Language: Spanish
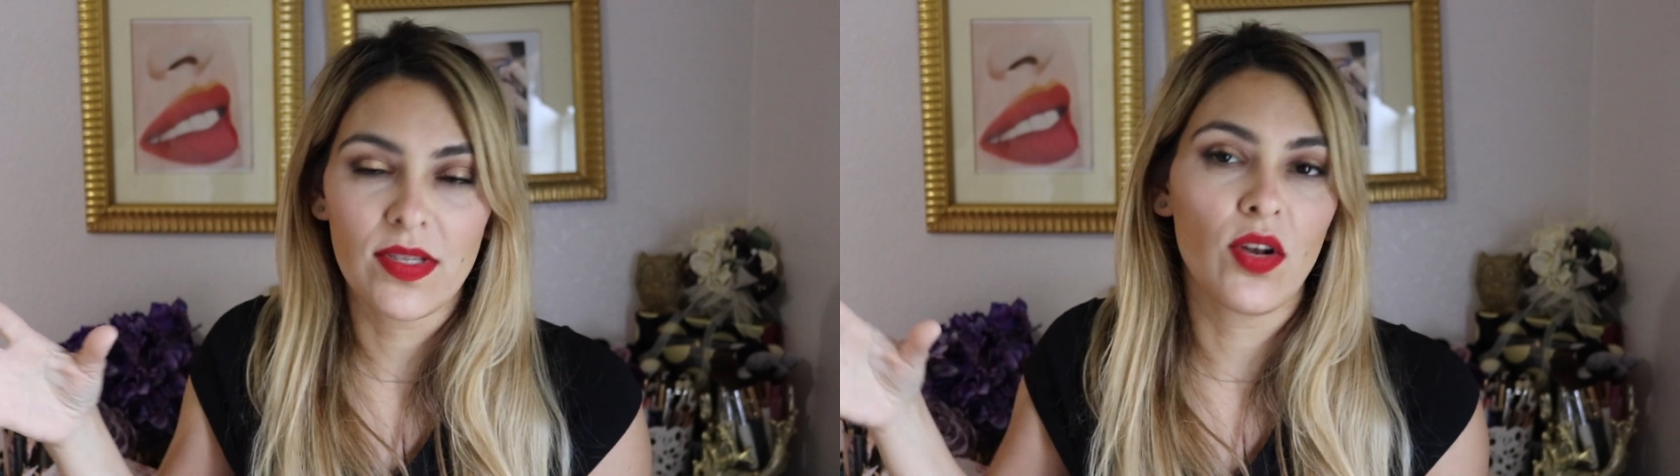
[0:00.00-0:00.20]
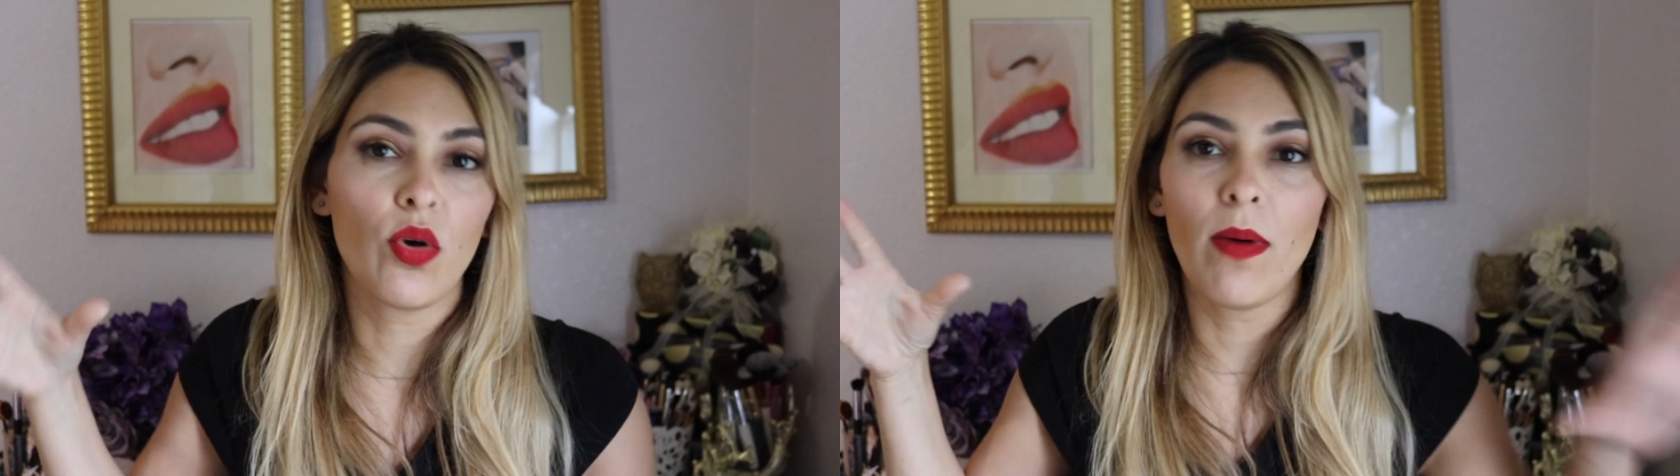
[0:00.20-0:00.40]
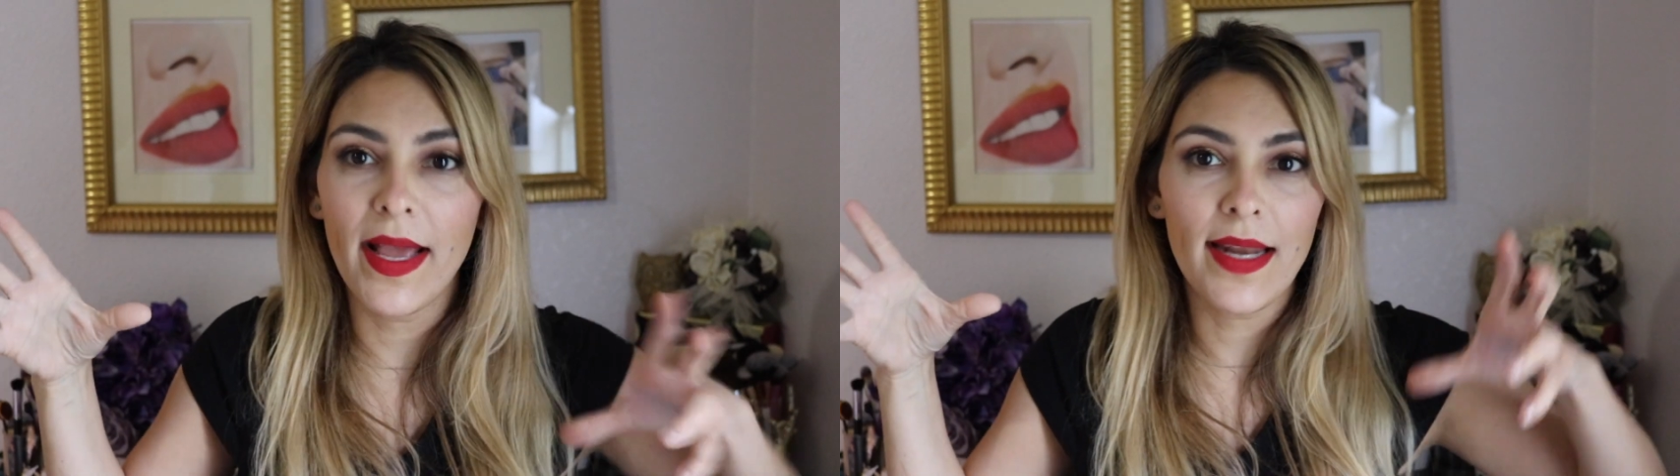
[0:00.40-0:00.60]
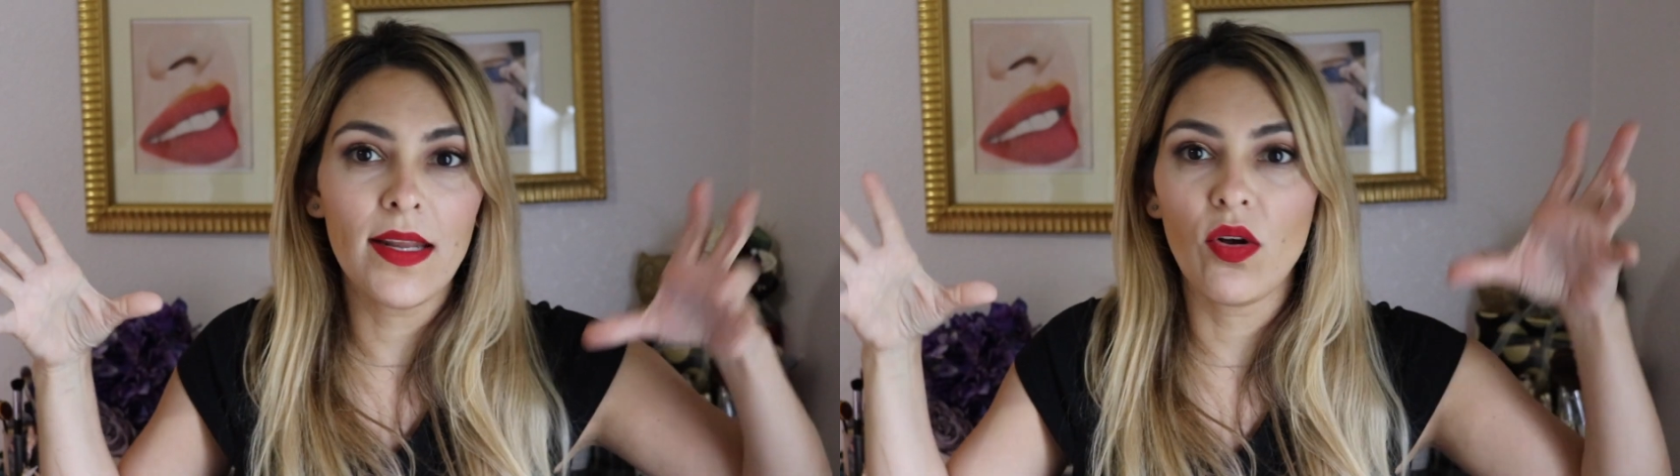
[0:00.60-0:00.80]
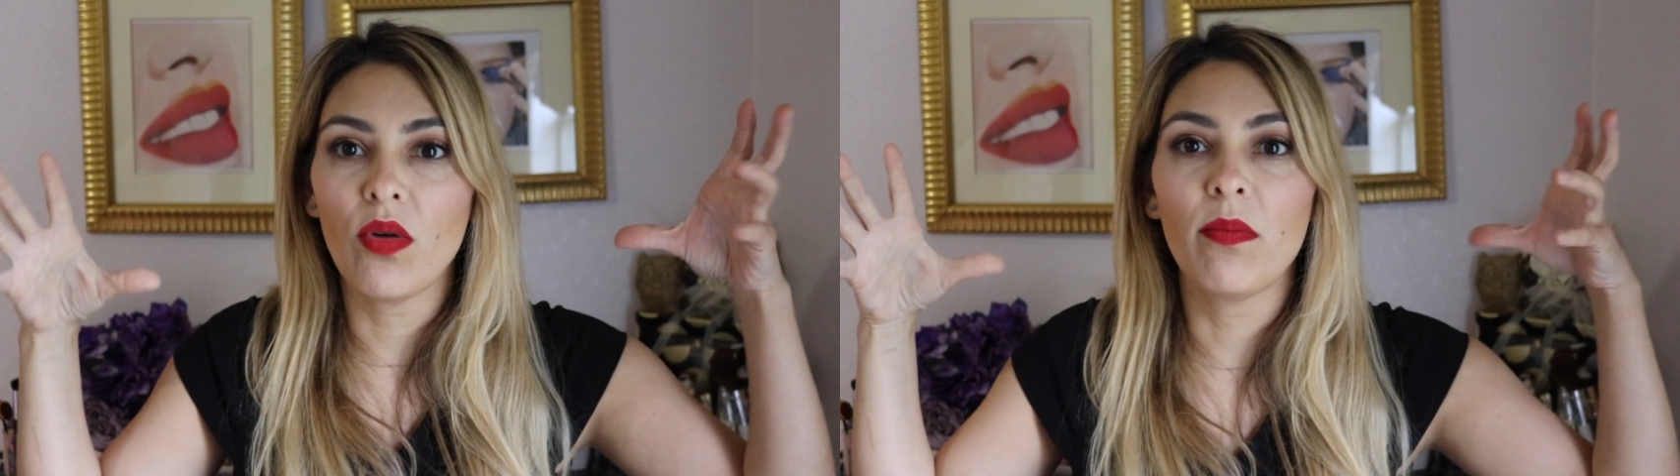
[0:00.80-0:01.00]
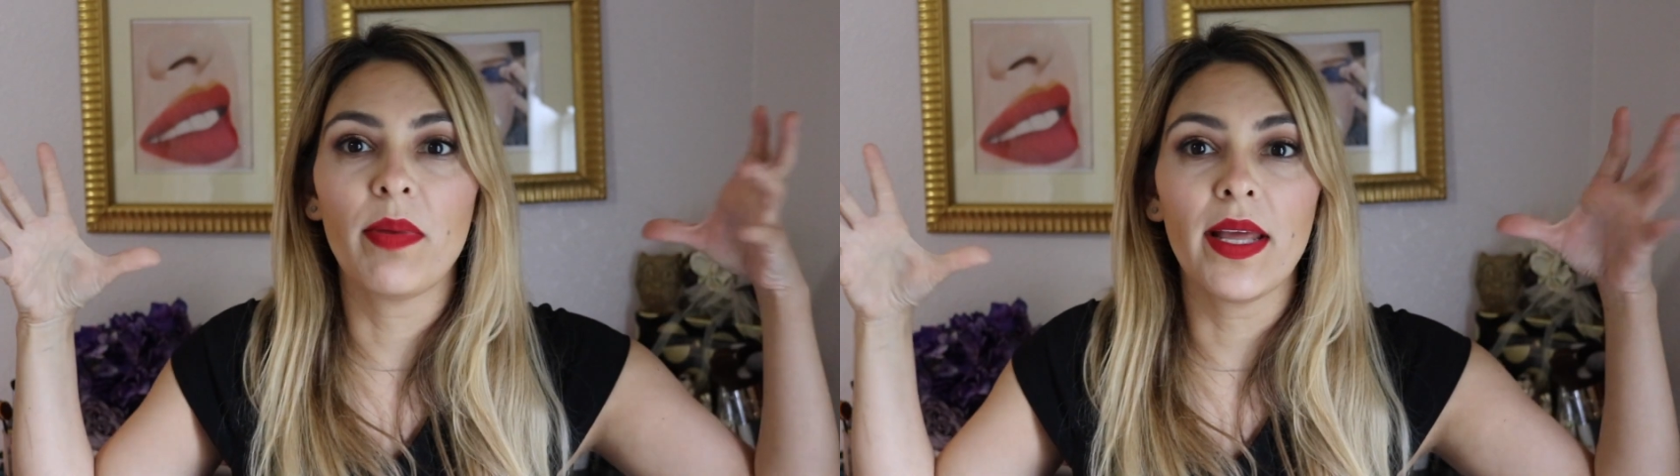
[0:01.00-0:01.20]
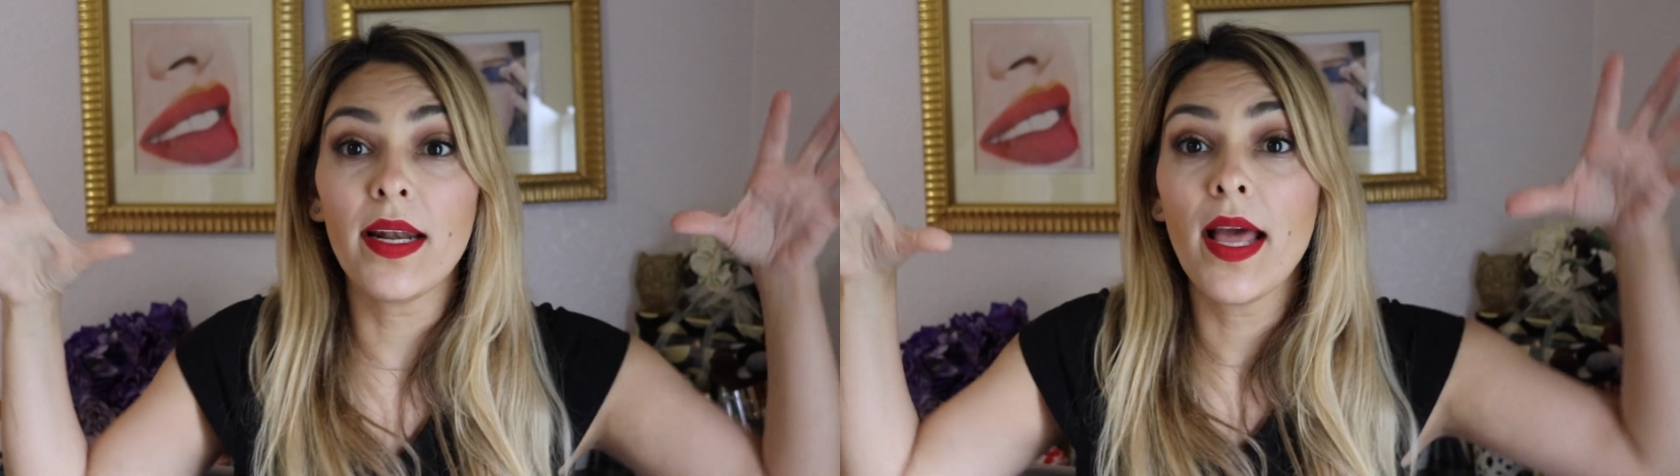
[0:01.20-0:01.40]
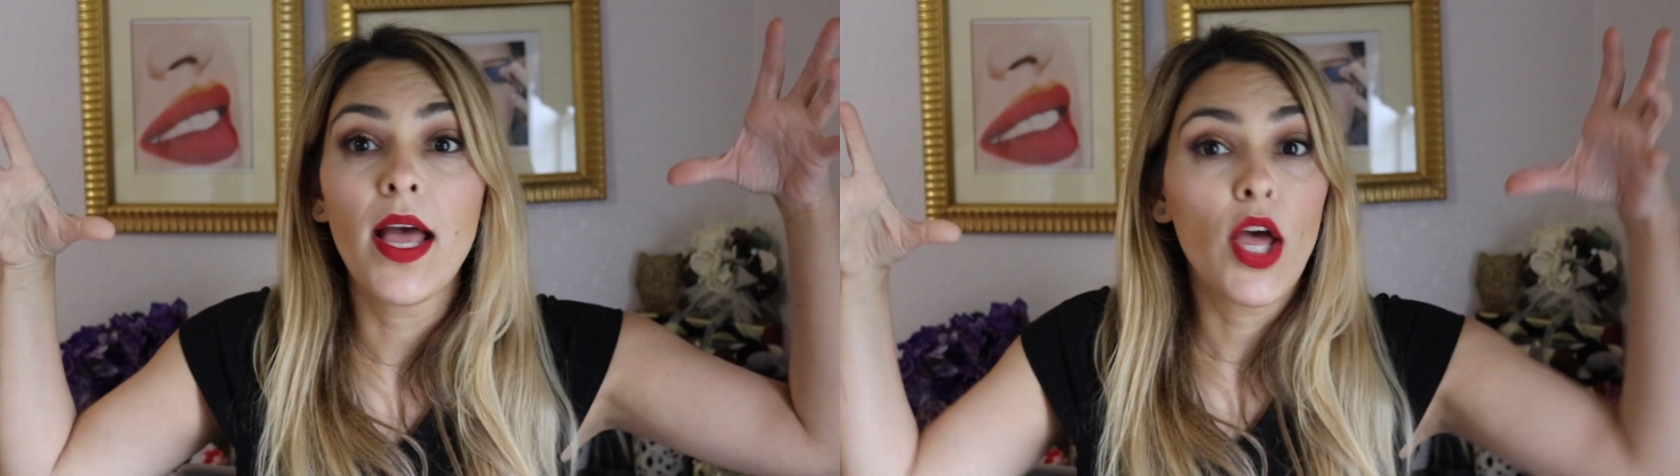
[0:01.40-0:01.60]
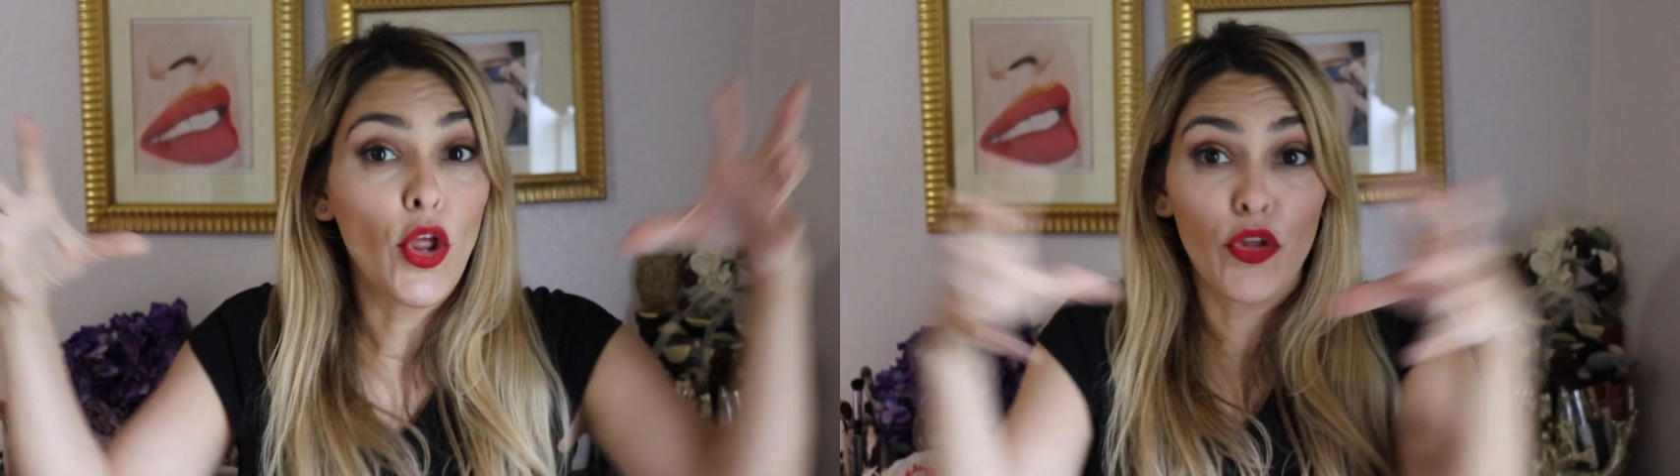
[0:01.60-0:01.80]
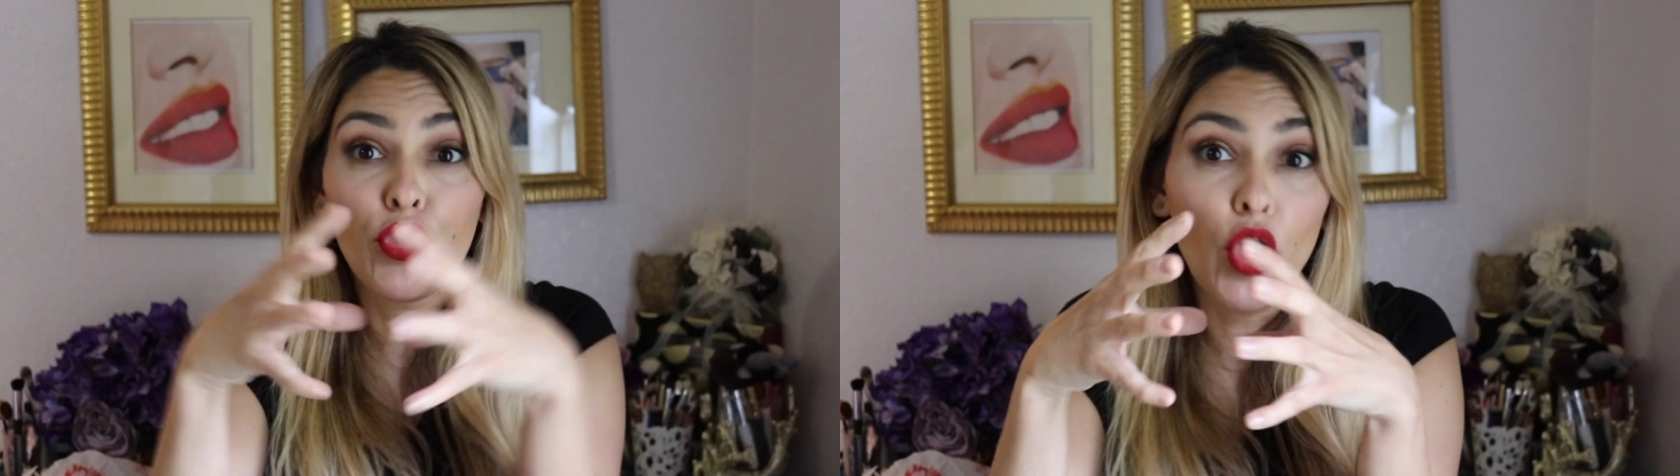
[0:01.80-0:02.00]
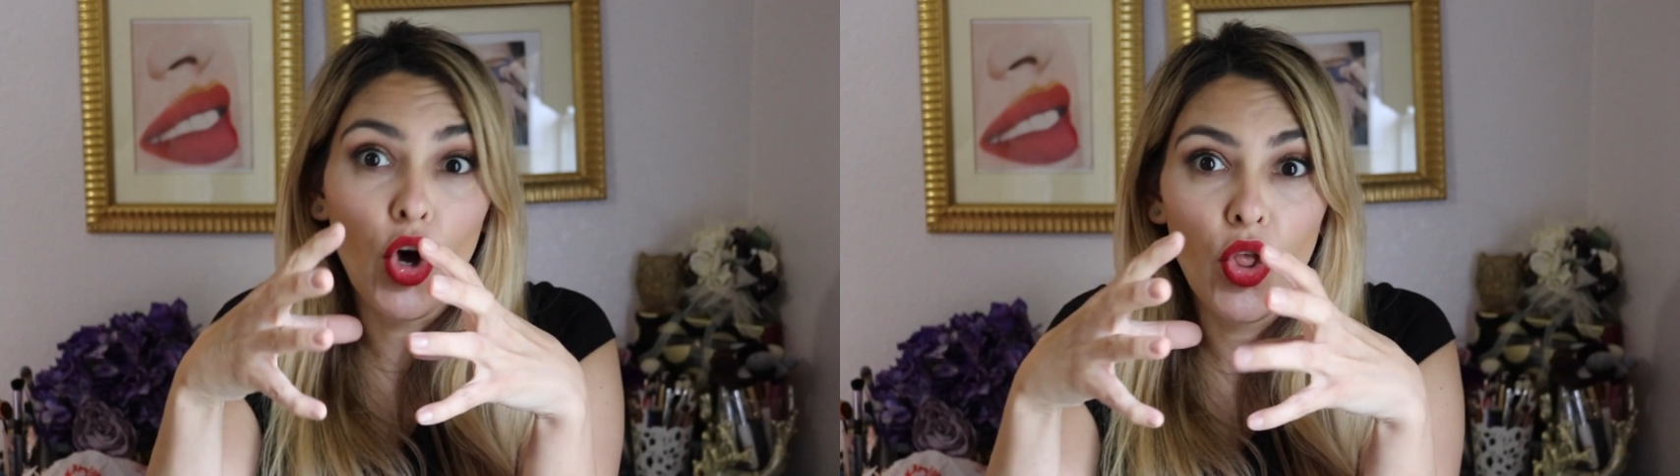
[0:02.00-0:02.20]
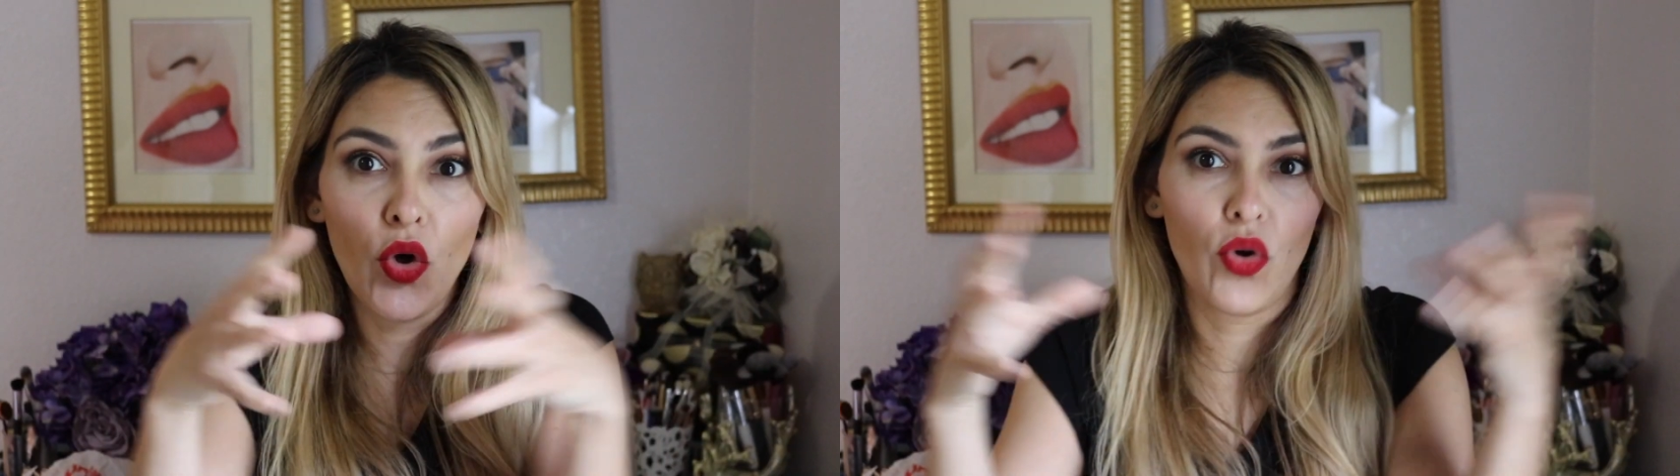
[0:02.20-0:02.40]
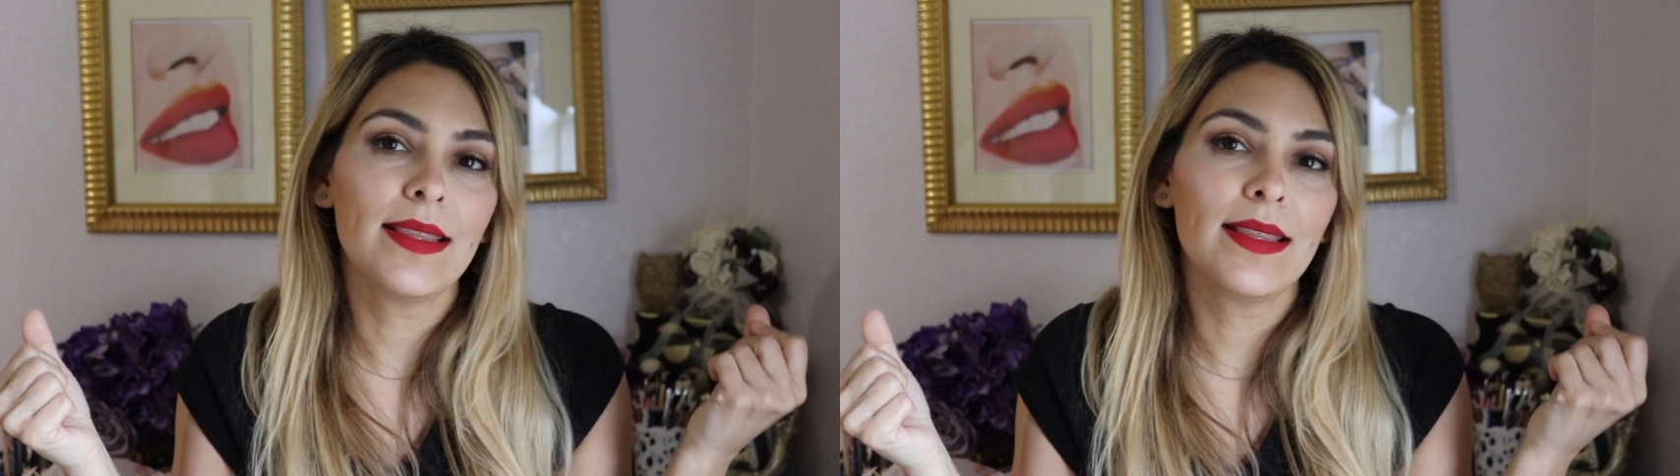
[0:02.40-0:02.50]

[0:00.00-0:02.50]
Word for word: O sea, no vayan y compren todo.